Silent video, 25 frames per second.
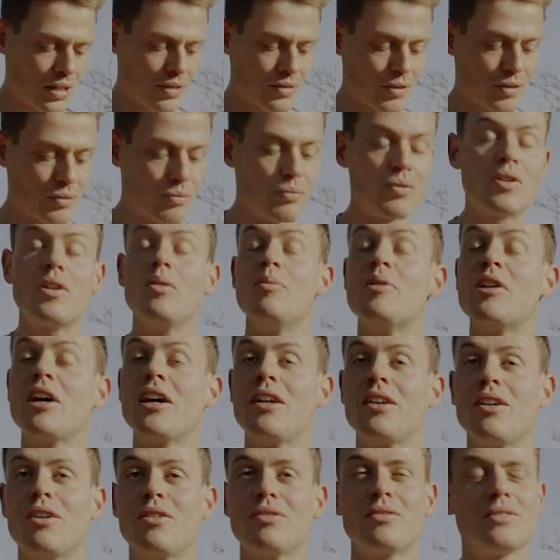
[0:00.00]
Ich weiß, fünf Kilometer
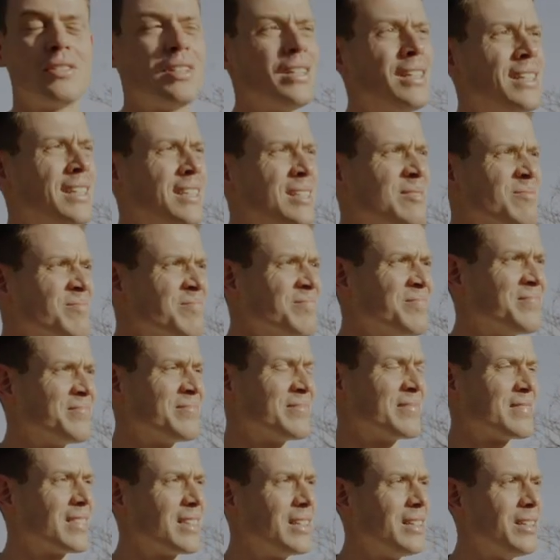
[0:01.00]
einlaufen,
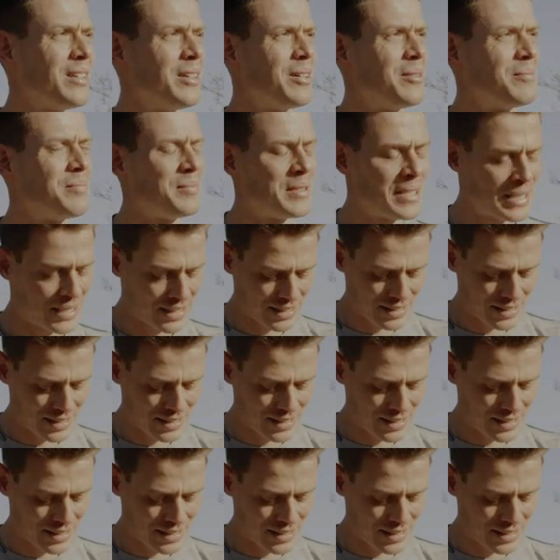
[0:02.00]
ähm,